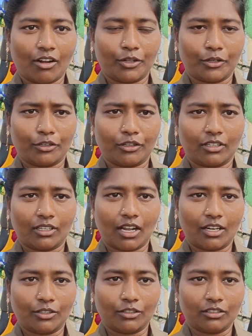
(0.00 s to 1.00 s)
ఆటో
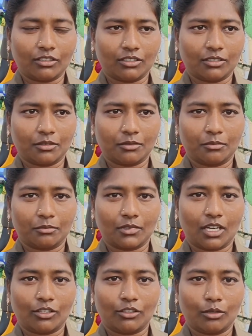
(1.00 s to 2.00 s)
ఆటో
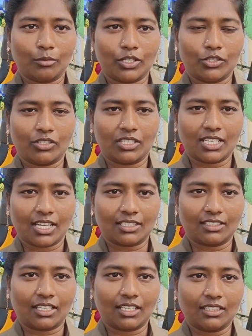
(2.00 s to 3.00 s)
ఆటోలు మంజూరు
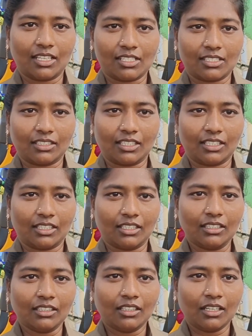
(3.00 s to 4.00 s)
చేస్తున్నారని
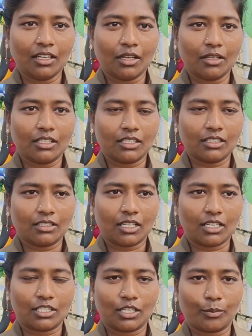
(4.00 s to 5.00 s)
తెలిసిందండి
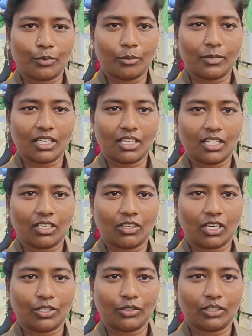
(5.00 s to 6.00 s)
తెలిసినప్పుడు మరి నేను
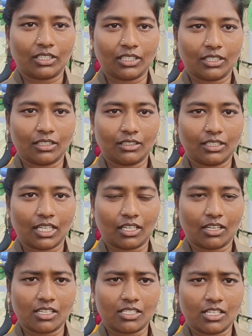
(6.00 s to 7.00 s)
ఆటోకి
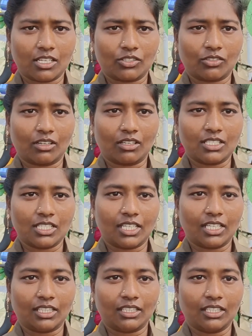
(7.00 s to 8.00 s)
దరఖాస్తు చేసుకోవడం
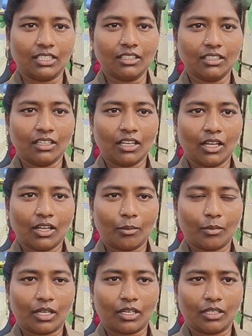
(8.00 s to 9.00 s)
జరిగింది
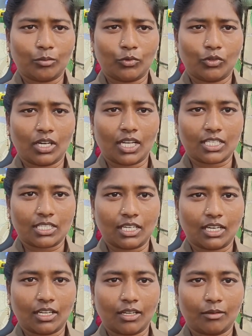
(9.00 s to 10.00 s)
మరి మూడు
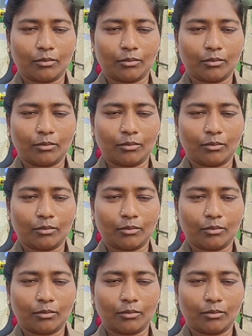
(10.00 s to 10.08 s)
లక్షల